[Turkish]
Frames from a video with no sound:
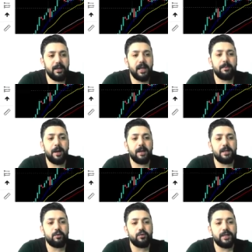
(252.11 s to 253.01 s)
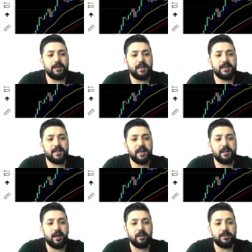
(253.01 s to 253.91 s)
MA200'den
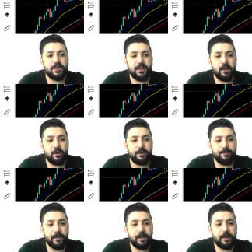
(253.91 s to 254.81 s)
desteğini almış Neo.